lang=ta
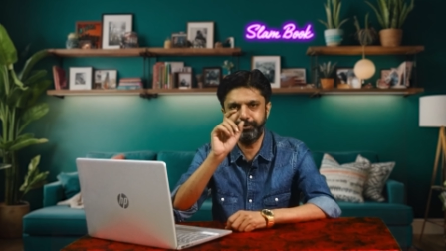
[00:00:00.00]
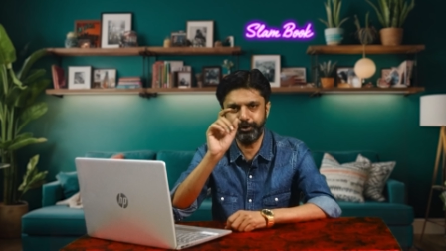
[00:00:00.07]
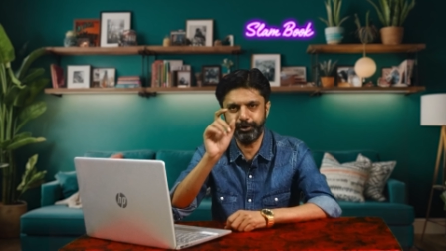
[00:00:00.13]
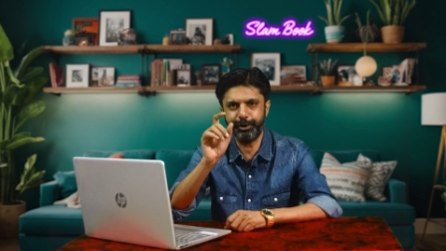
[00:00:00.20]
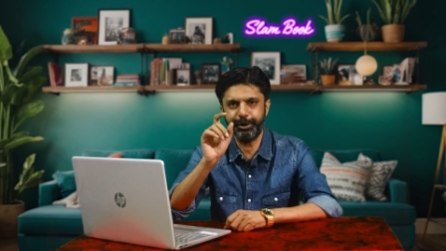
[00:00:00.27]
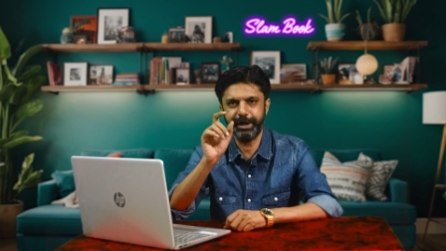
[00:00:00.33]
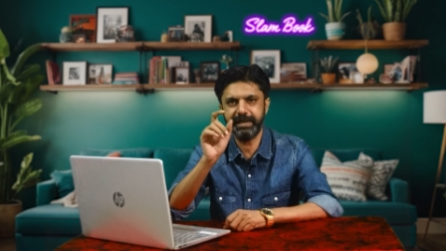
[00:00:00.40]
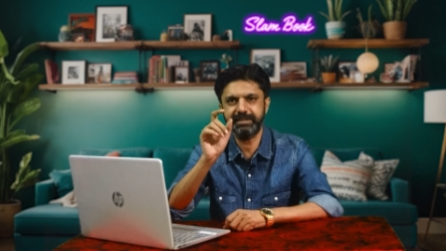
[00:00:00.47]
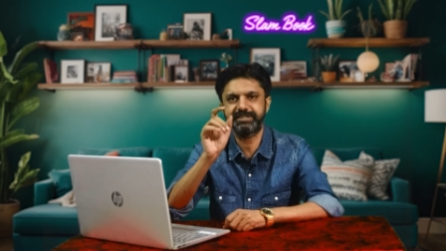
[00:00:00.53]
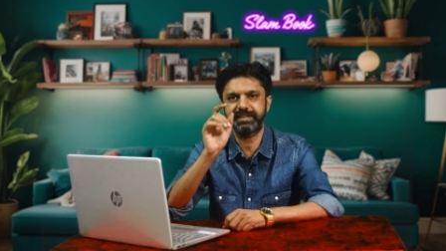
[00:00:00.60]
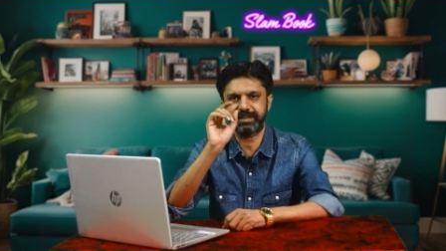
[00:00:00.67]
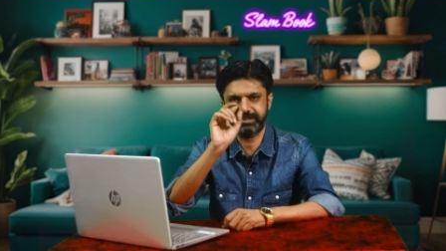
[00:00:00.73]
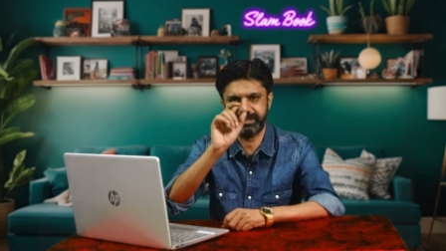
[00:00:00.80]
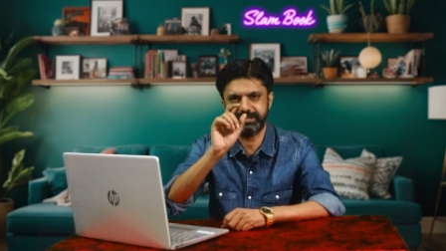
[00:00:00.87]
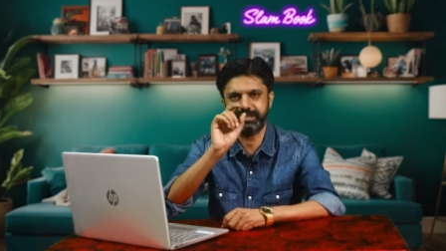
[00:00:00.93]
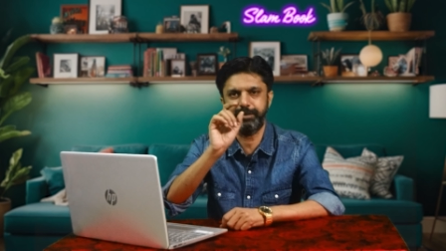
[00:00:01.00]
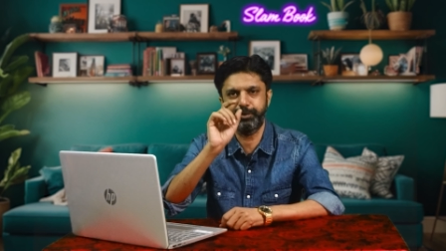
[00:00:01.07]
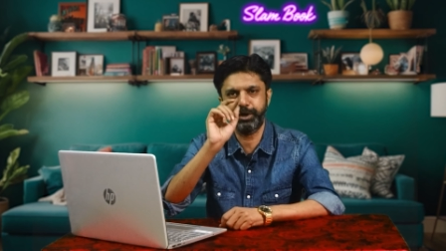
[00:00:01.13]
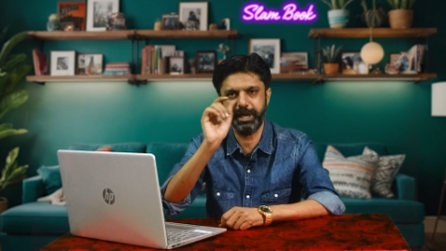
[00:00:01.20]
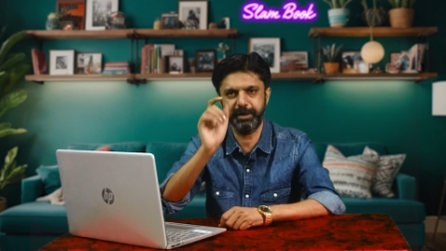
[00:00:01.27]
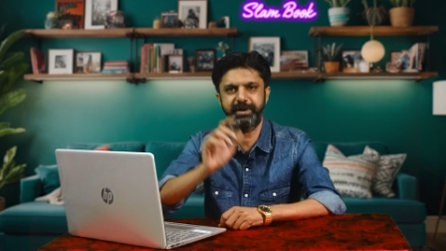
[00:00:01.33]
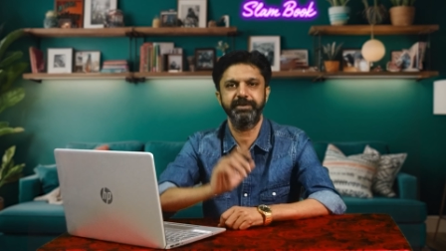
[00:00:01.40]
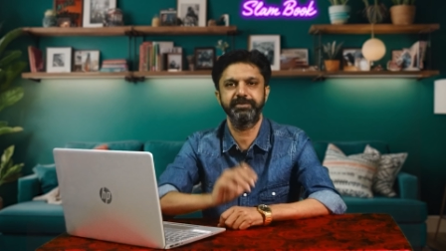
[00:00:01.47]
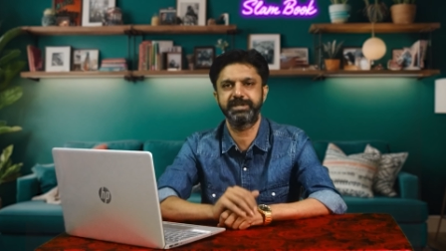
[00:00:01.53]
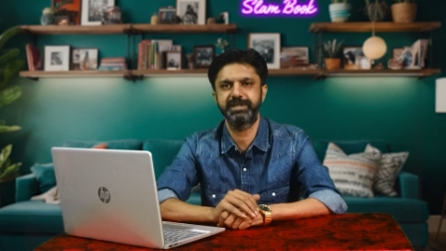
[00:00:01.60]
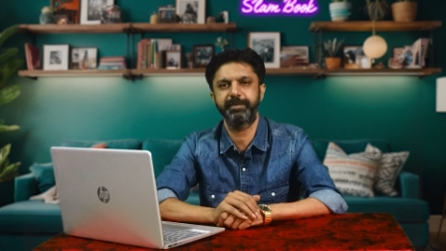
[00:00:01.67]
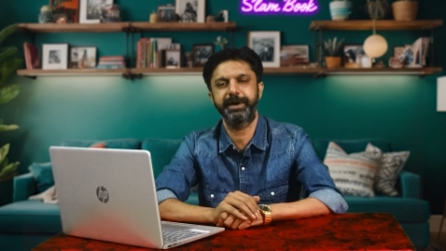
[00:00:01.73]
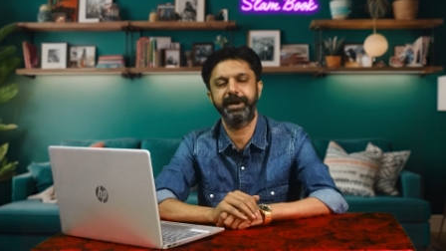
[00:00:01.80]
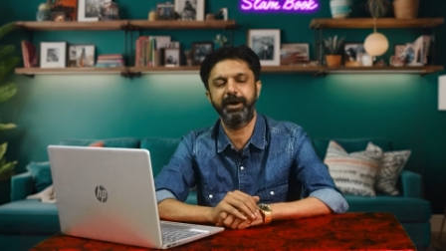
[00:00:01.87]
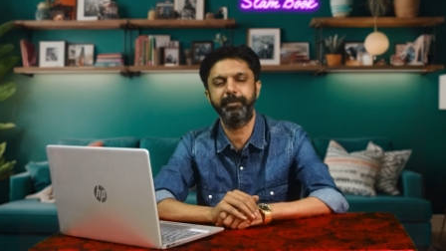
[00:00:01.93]
ஃபோரோட சக்சஸா முக்கியமான
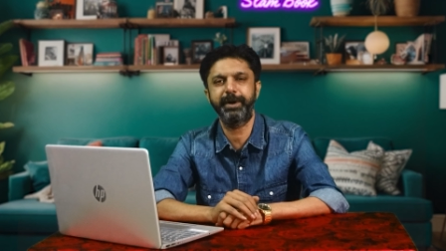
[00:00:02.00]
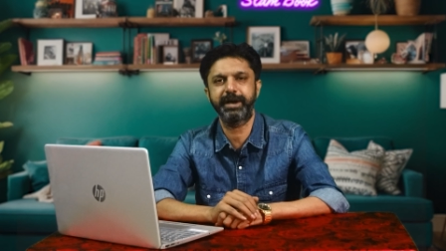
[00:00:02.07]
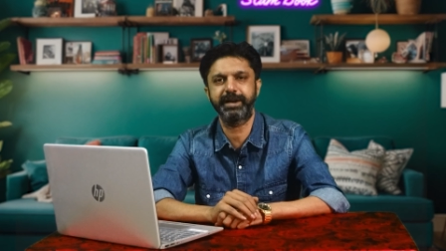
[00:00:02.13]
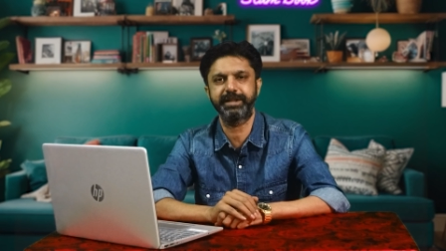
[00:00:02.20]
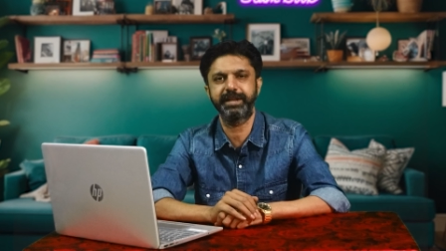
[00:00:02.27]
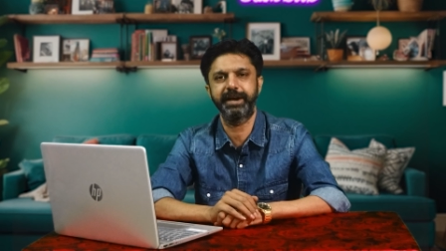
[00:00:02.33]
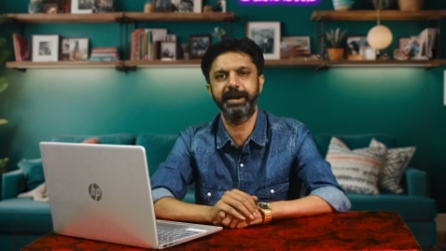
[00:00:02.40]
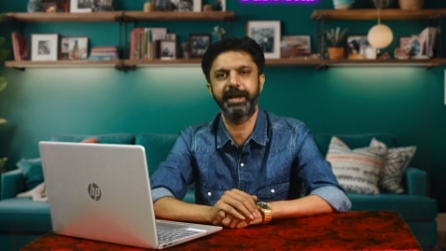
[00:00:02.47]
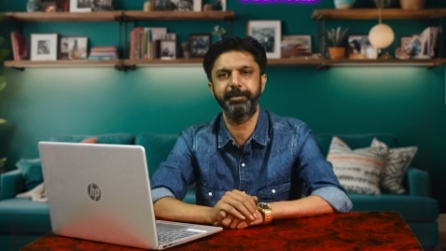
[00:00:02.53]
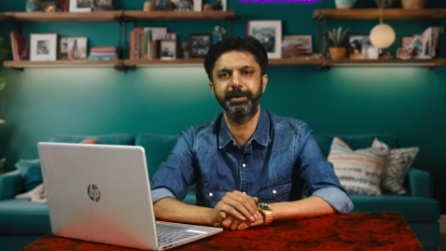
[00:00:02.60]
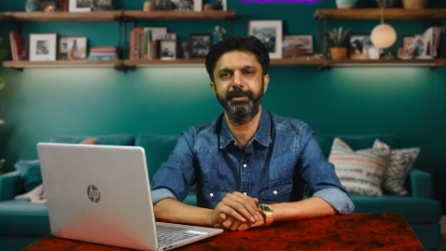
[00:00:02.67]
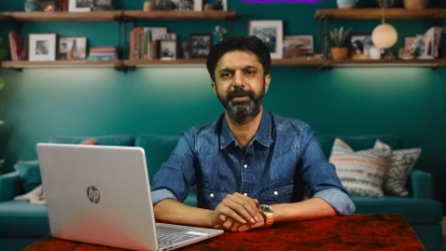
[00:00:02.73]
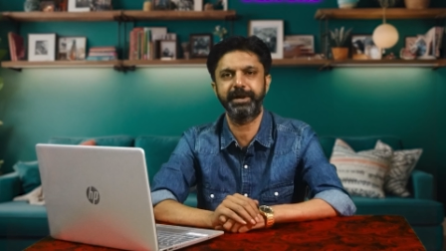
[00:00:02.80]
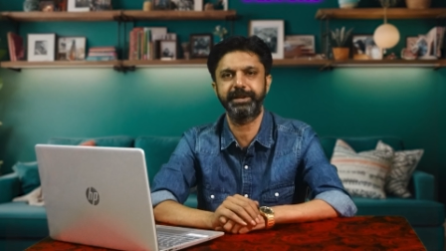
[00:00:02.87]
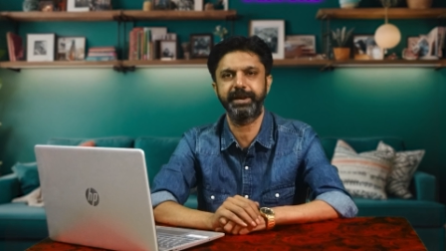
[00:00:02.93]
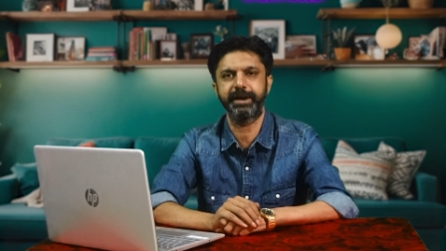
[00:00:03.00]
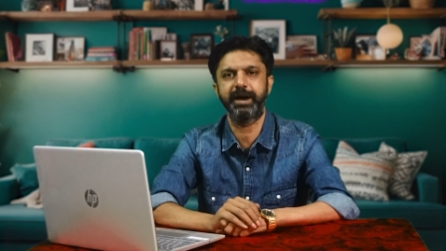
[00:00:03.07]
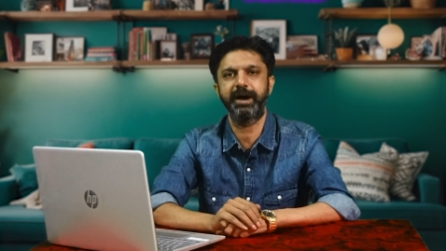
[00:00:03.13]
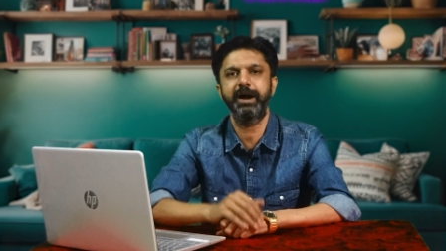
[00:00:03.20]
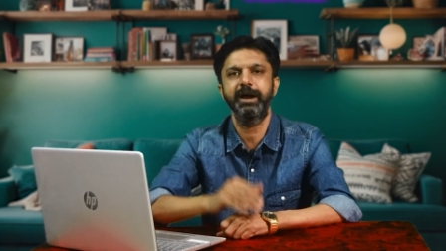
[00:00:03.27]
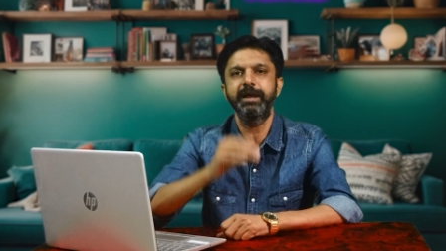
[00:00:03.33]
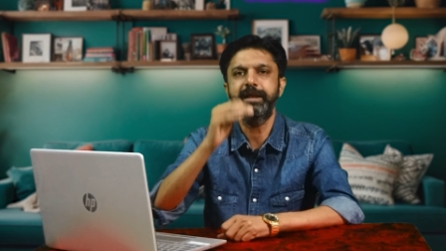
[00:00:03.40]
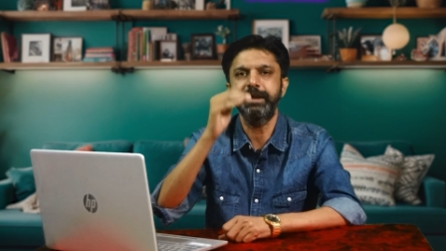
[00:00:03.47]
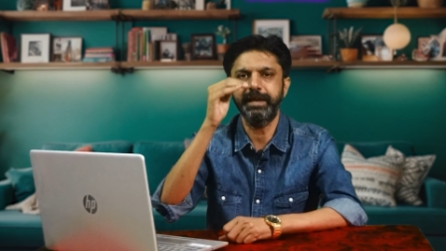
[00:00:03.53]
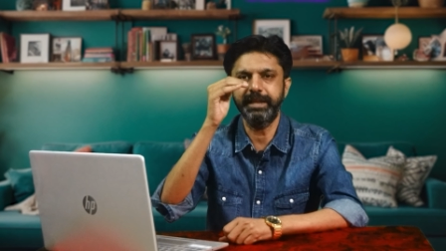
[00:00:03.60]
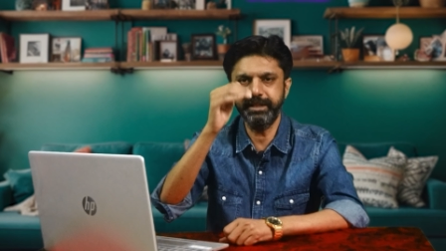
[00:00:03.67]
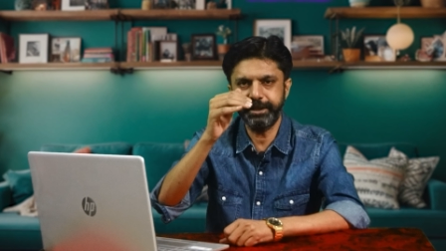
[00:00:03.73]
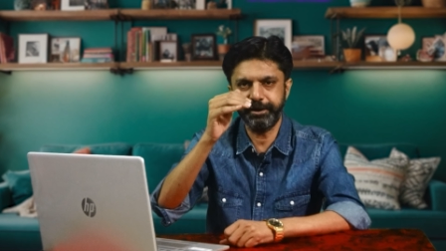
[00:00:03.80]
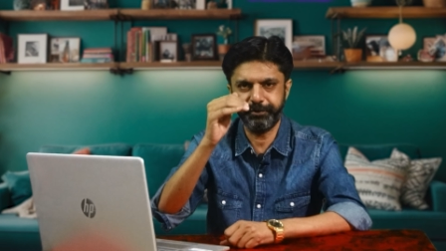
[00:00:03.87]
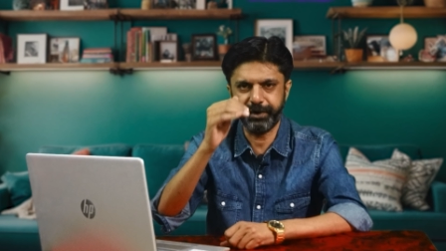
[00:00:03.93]
விஷயமா நான் பாக்குறது என்ன அப்படின்னு பாத்தீங்கன்னா
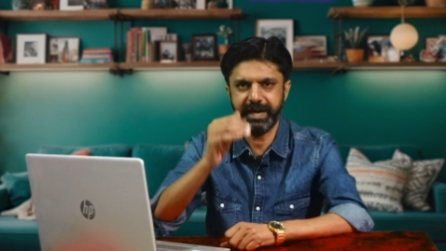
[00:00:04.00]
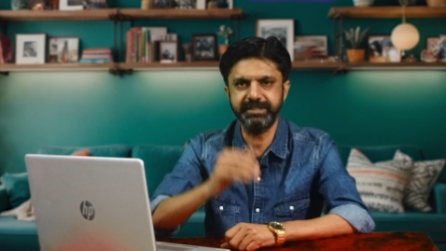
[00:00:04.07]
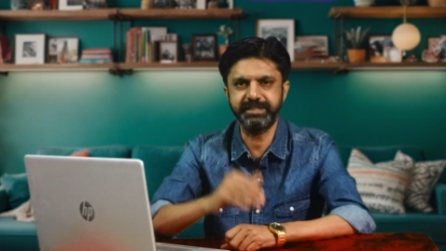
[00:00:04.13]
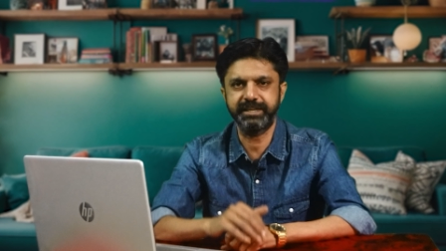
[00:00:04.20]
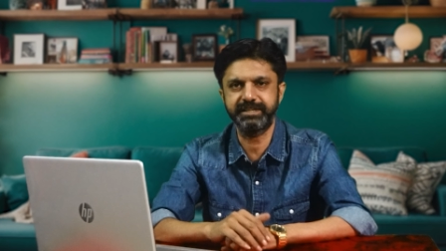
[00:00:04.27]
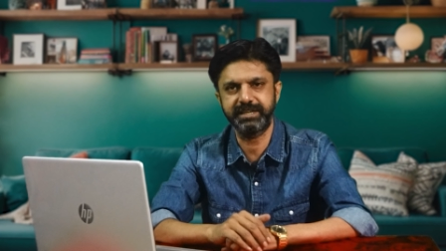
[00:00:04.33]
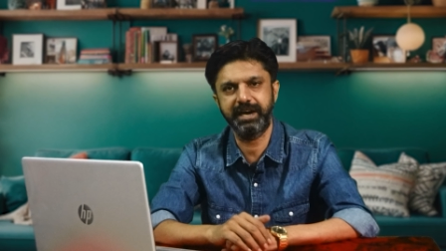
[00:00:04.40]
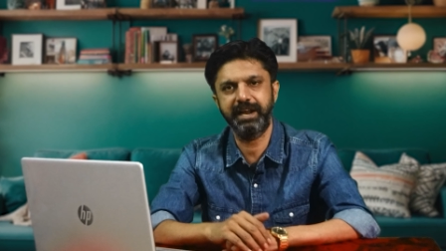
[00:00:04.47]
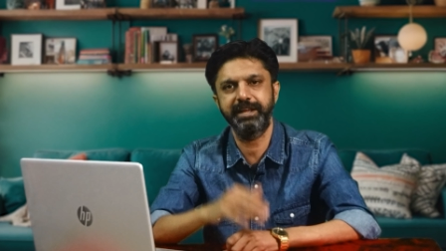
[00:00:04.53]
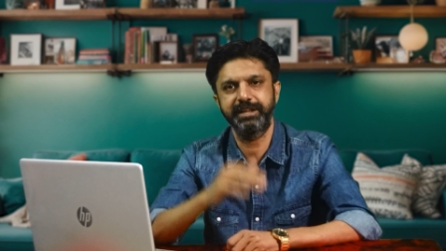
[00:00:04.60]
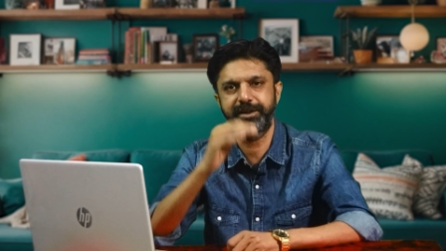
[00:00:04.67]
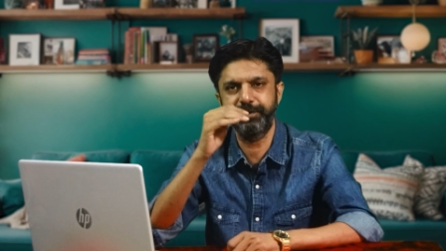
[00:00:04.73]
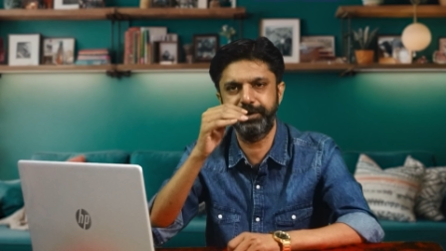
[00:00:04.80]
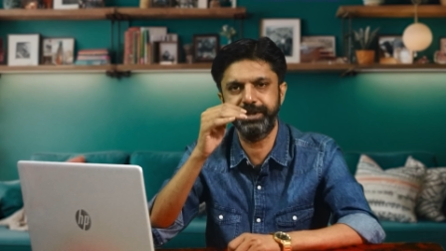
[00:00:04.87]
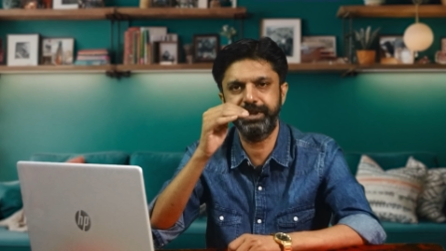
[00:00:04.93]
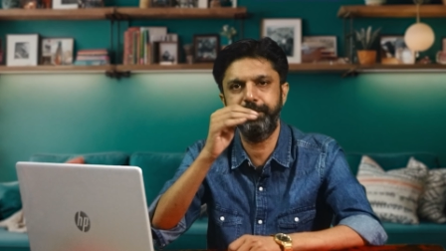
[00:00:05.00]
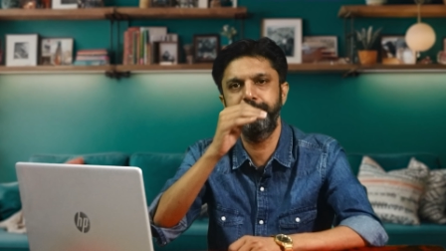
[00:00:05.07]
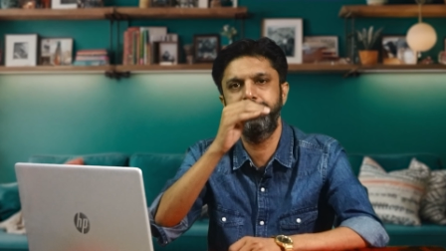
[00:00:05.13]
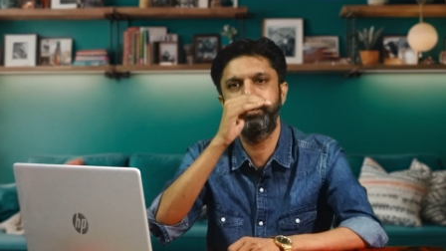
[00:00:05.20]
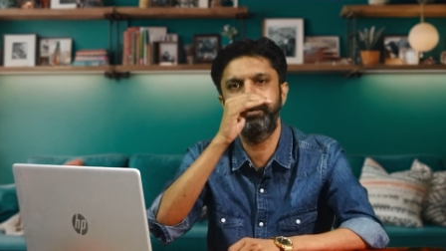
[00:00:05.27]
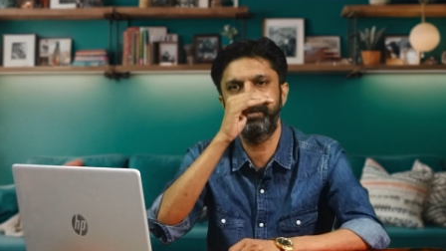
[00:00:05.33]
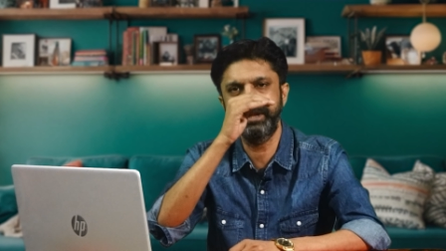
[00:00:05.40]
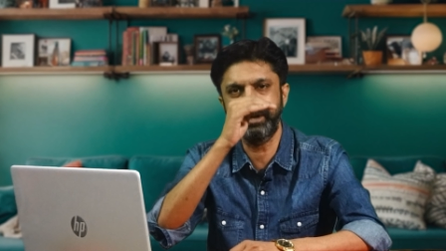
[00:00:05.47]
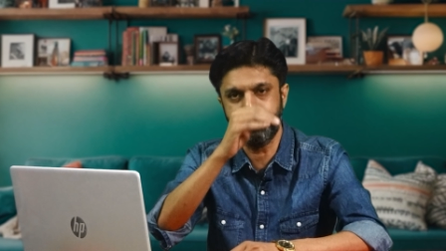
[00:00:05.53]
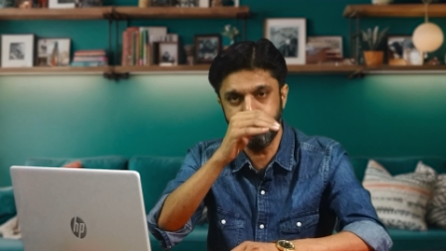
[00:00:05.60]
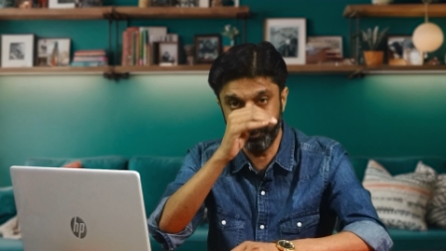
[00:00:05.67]
இந்த பிரான்ச்சைஸில இதுக்கு வந்த இதுக்கு